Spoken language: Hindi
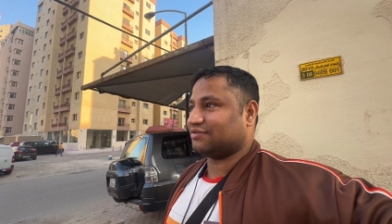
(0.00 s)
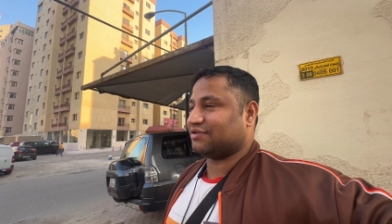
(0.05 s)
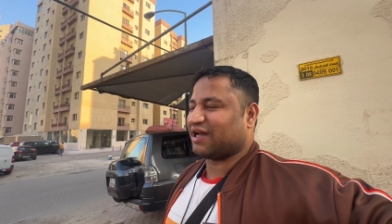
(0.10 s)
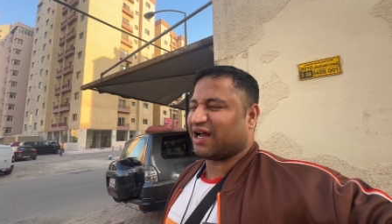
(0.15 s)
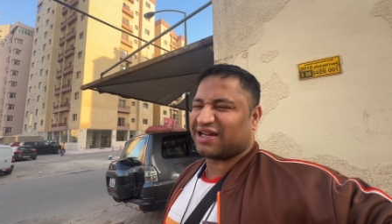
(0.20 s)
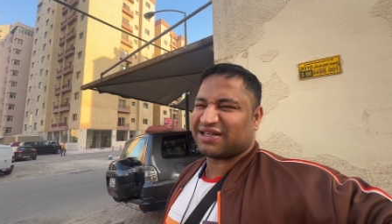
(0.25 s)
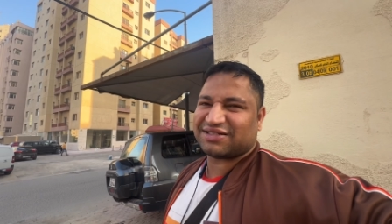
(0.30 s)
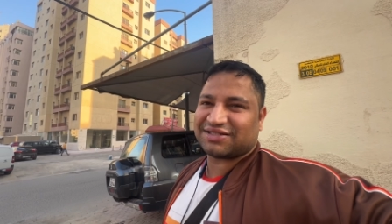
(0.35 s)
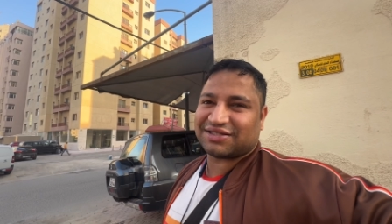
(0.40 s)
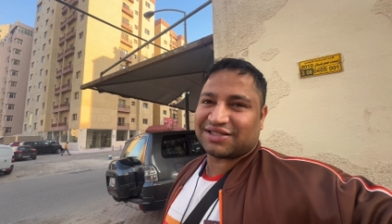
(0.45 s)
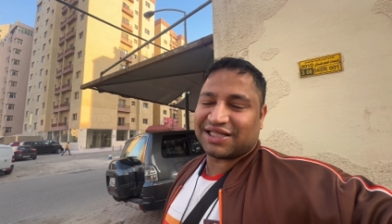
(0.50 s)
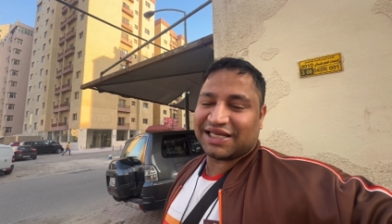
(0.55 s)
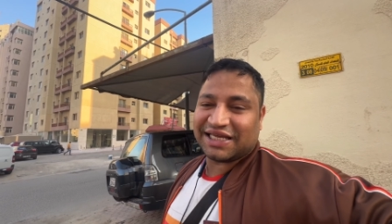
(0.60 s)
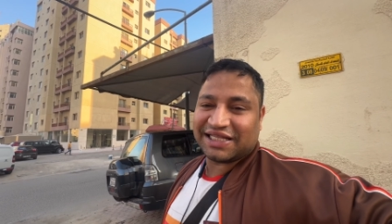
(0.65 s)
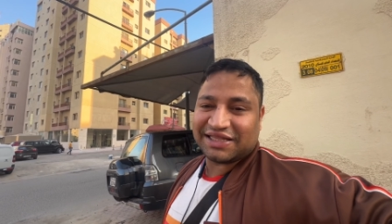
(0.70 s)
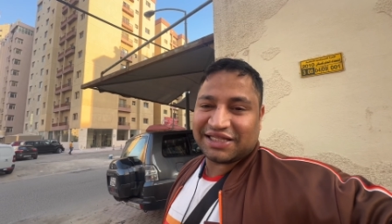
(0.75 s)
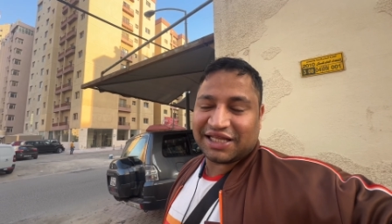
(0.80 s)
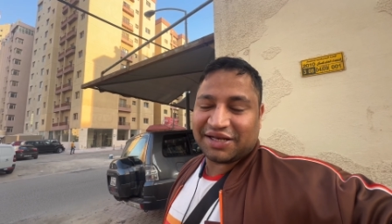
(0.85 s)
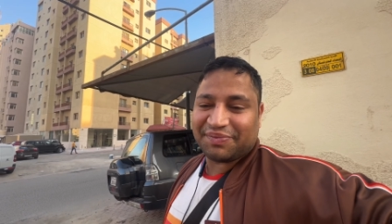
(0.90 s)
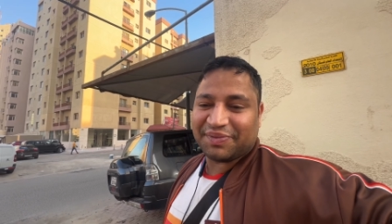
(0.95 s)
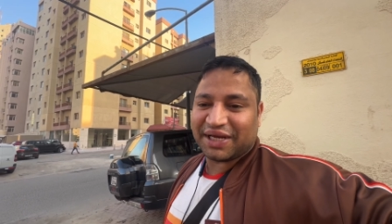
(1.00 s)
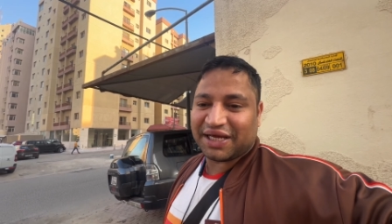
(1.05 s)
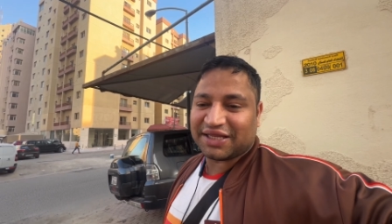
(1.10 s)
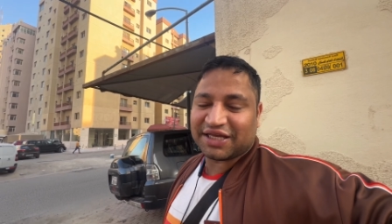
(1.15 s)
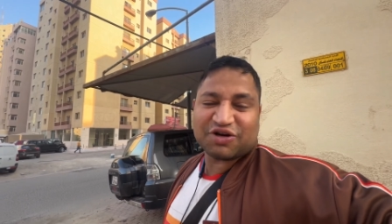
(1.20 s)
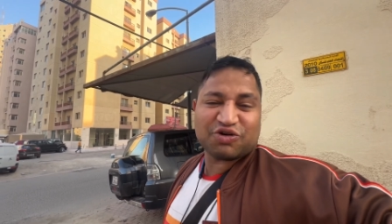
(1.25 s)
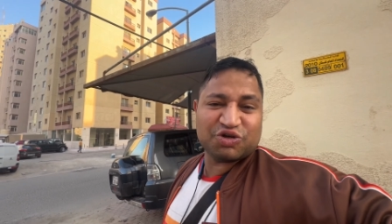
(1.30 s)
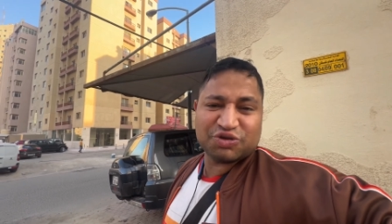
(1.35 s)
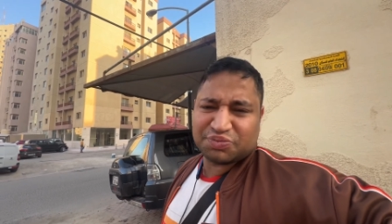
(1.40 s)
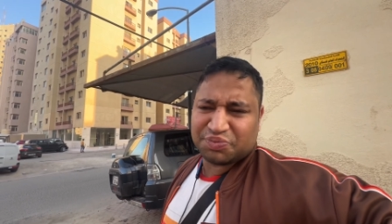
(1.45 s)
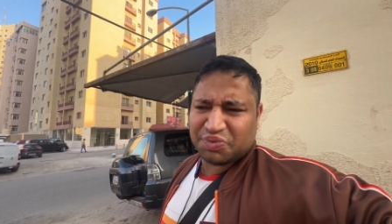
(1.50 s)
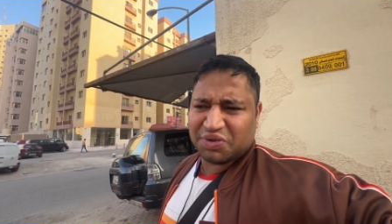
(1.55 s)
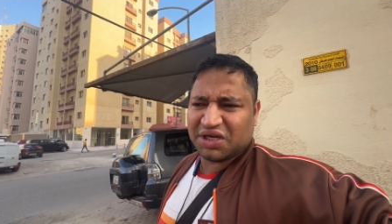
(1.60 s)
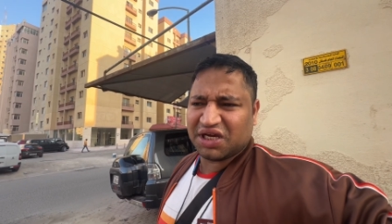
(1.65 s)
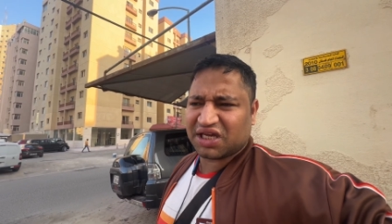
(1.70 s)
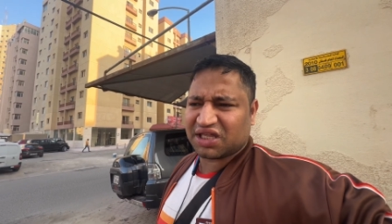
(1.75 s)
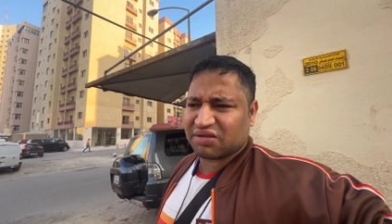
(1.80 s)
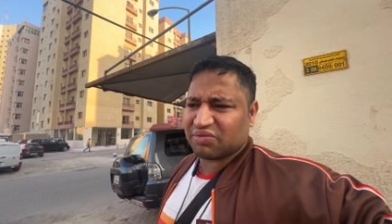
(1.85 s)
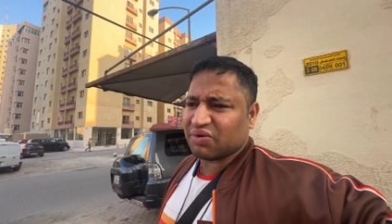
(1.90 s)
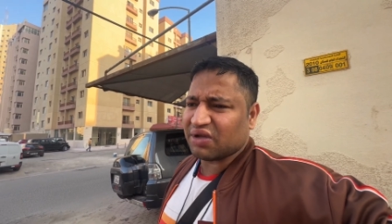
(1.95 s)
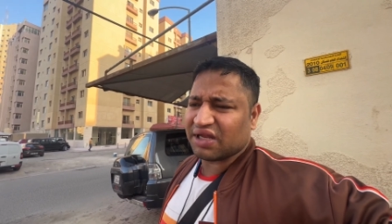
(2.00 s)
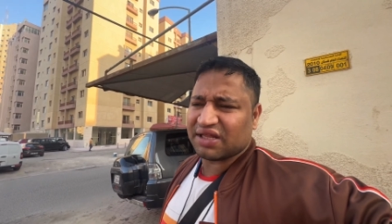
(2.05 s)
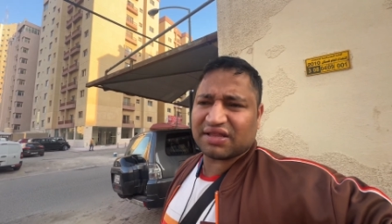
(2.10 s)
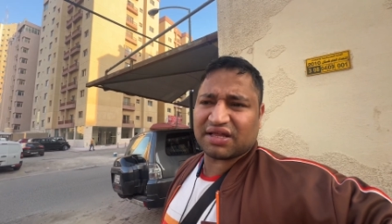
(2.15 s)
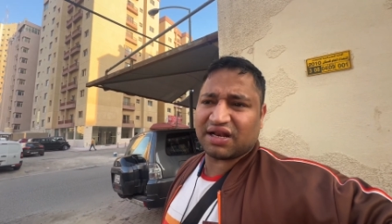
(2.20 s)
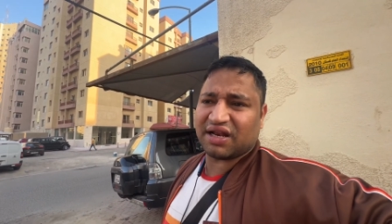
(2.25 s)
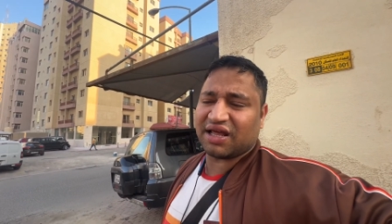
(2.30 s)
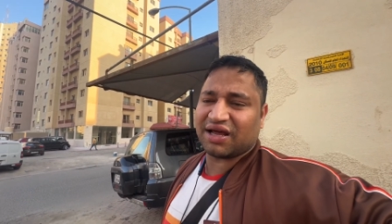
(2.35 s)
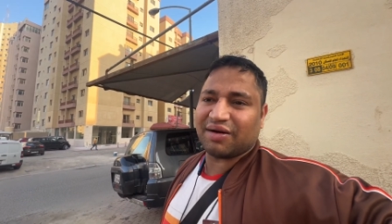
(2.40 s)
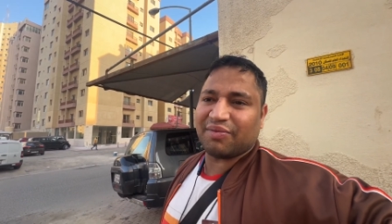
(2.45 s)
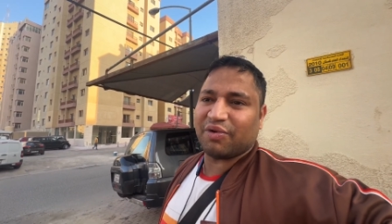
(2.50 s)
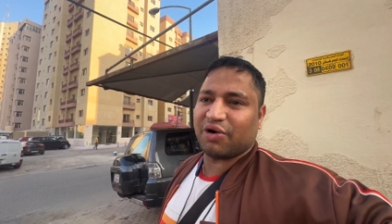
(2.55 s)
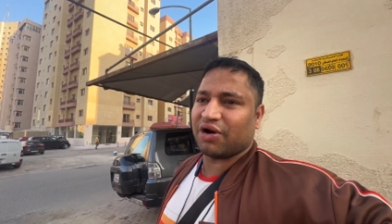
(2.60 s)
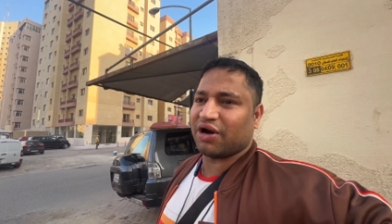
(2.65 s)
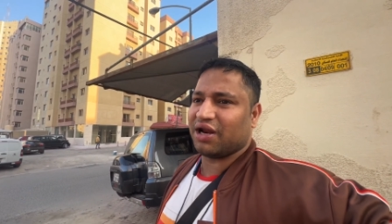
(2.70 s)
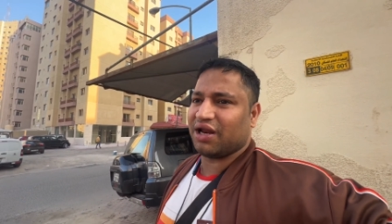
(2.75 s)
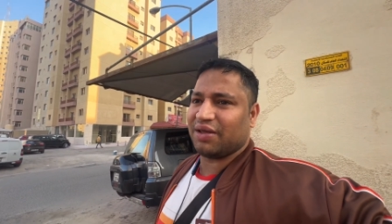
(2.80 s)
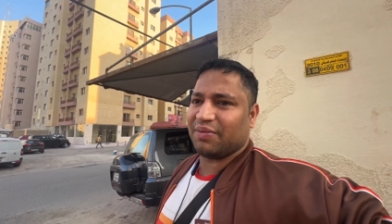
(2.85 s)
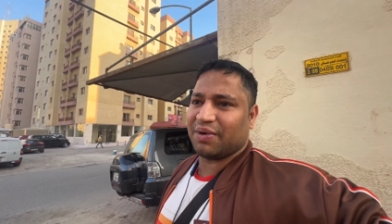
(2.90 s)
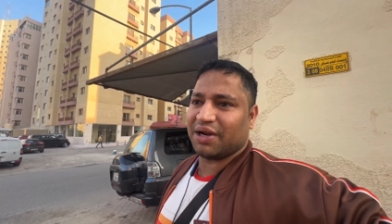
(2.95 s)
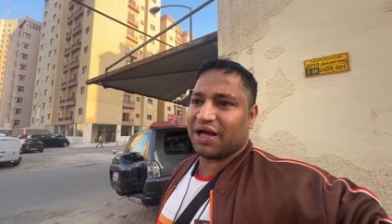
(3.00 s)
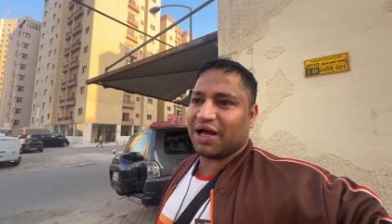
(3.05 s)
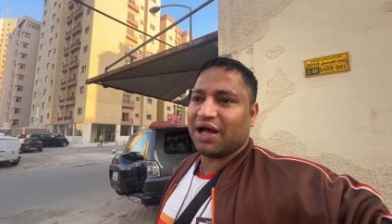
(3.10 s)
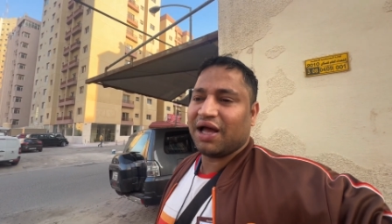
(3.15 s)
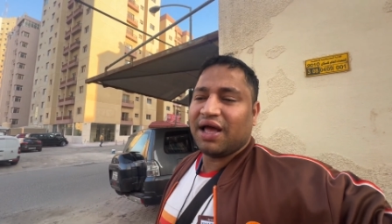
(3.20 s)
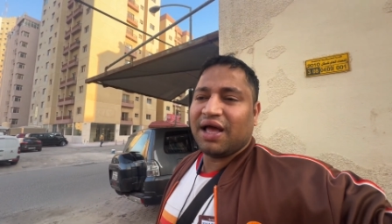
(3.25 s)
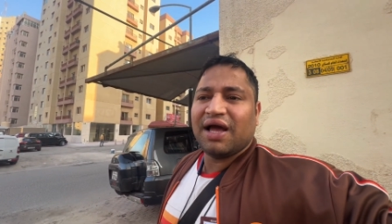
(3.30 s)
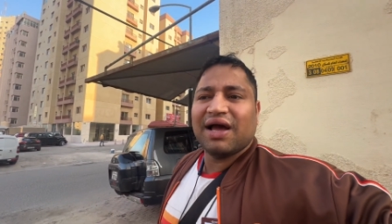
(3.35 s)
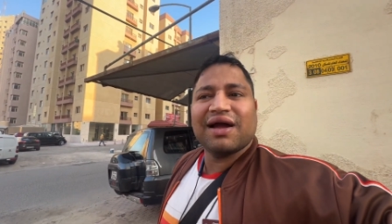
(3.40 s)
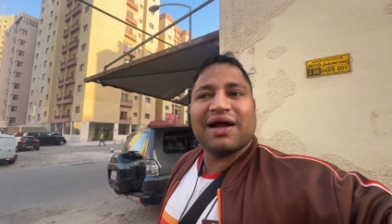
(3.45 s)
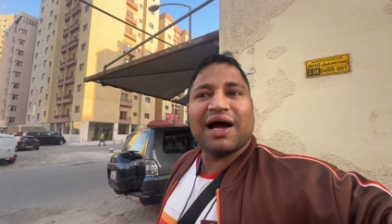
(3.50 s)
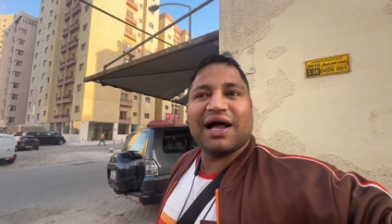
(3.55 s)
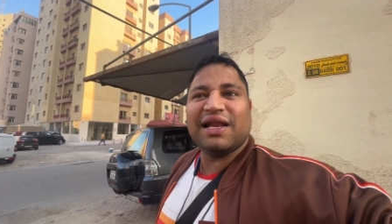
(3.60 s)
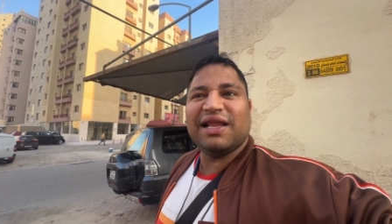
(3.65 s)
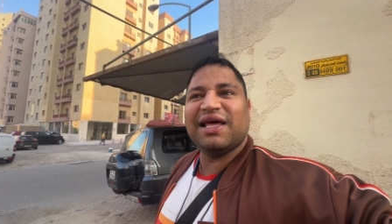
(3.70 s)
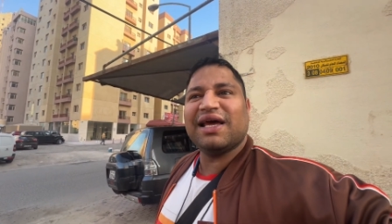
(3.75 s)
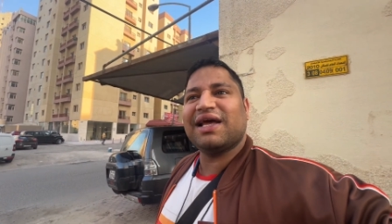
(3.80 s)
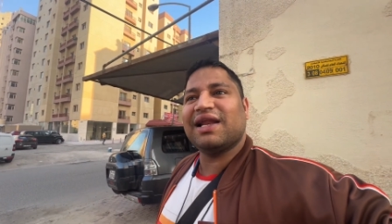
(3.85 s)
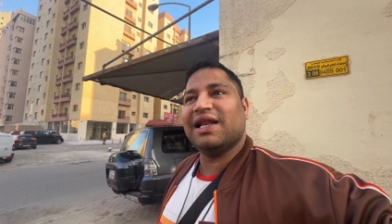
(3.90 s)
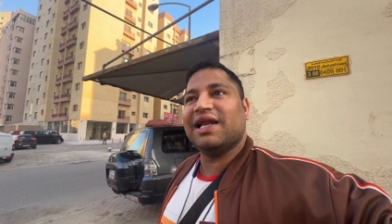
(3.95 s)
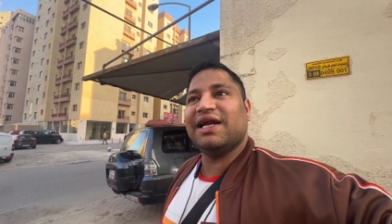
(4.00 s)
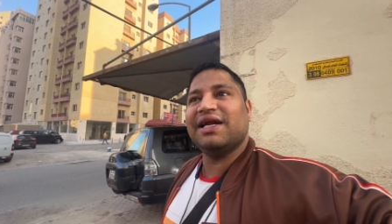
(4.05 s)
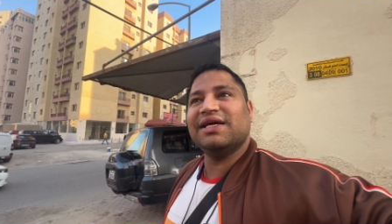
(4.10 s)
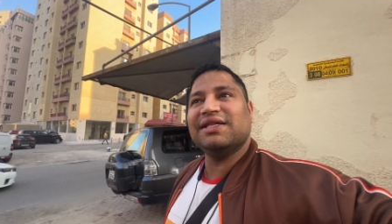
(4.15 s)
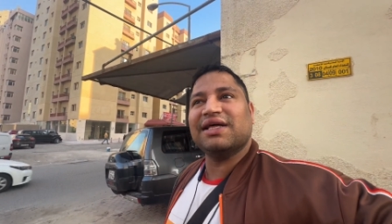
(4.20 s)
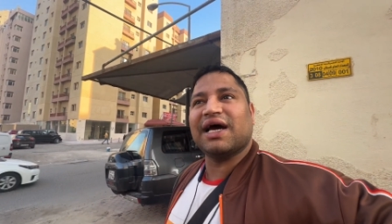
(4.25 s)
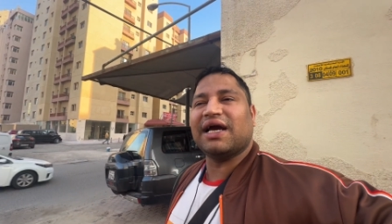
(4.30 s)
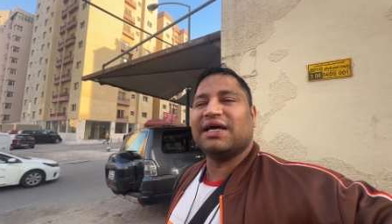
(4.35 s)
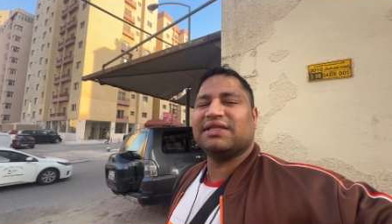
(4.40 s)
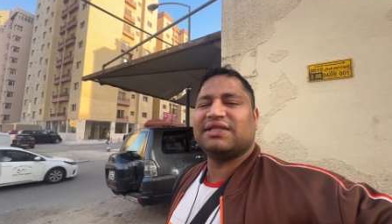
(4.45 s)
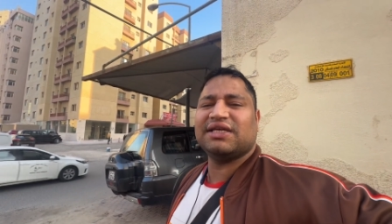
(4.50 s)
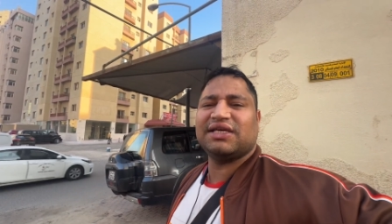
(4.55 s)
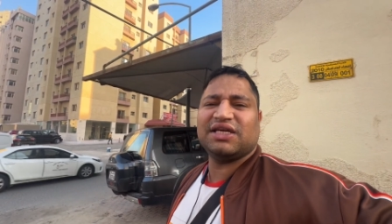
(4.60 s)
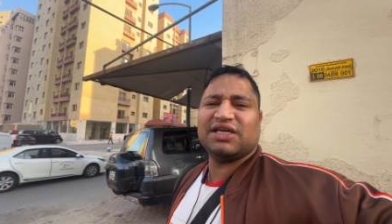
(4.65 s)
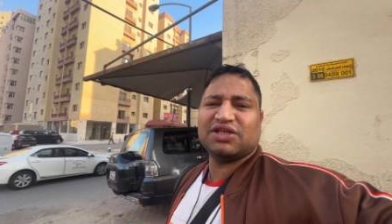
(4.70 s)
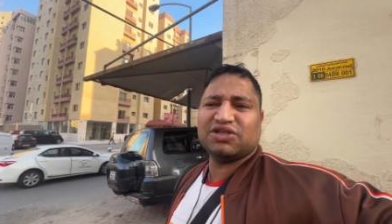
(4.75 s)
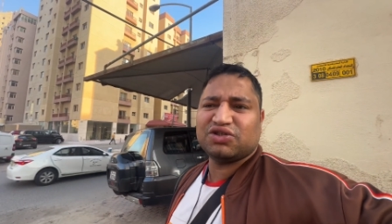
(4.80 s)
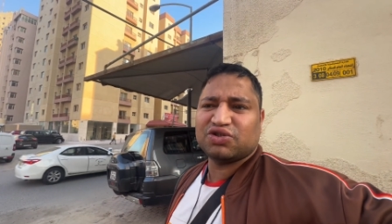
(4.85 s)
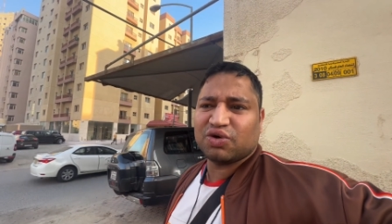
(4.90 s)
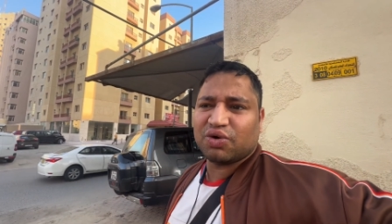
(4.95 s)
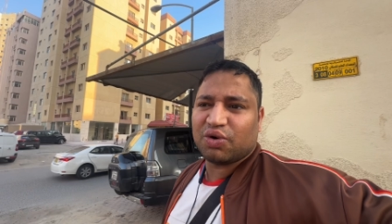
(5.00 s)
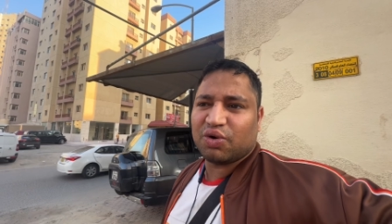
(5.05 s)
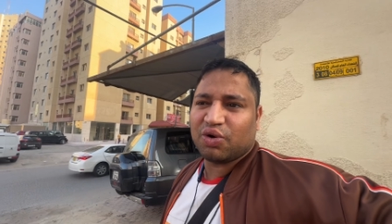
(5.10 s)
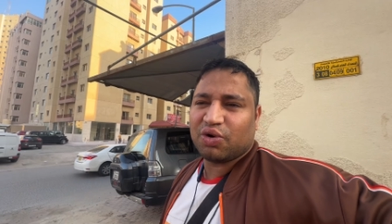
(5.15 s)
लास्ट तीन दिन में ऐसा कुछ भी एक्सपीरियंस करने का मौका नहीं मिला खाली एक लेडीज़ आई थी जो